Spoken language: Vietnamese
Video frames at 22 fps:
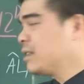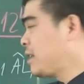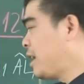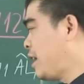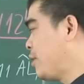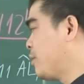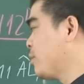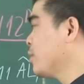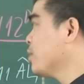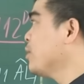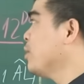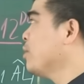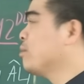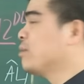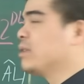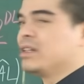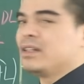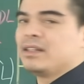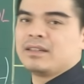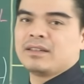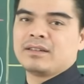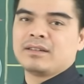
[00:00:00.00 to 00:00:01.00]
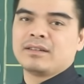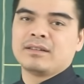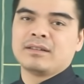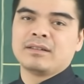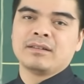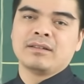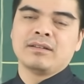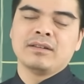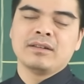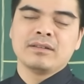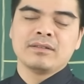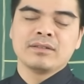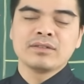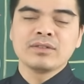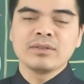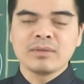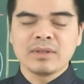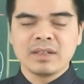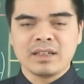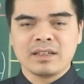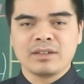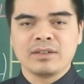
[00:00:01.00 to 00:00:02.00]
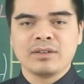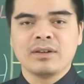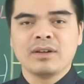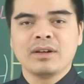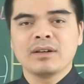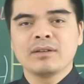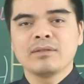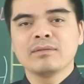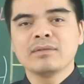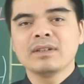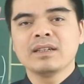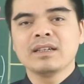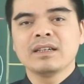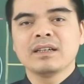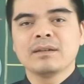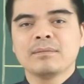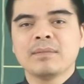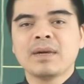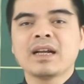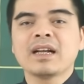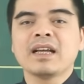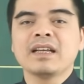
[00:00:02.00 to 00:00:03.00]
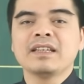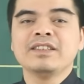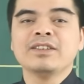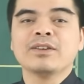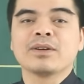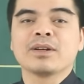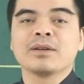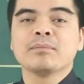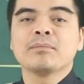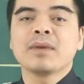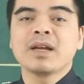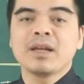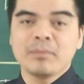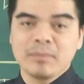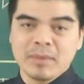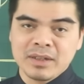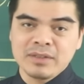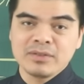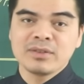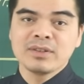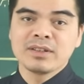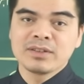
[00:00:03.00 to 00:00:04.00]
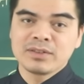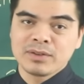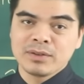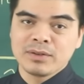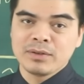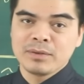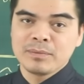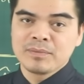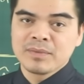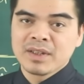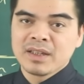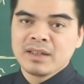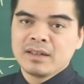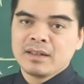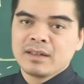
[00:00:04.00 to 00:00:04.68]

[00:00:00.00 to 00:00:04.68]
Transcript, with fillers: tháng cuối cùng ấy, nó nói chung là nó cũng mang lại nhiều cái may mắn cho đương số